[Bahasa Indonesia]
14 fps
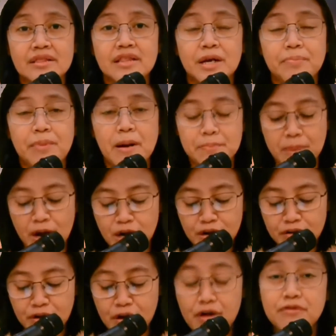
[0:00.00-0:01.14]

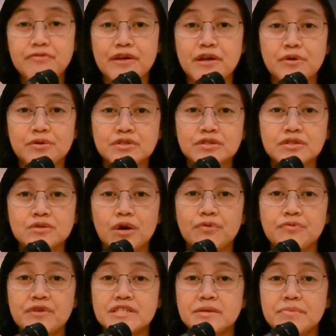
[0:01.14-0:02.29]
terpapar virus
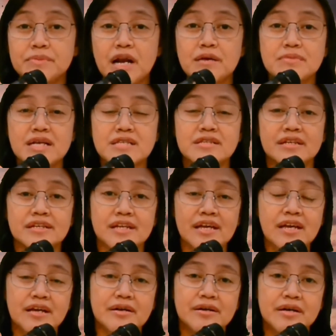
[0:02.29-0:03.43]
COVID-19
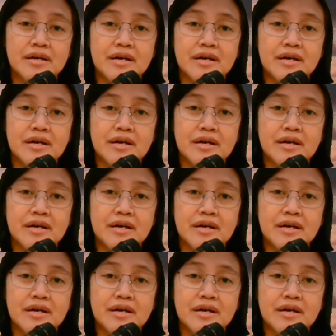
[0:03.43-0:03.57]
ini,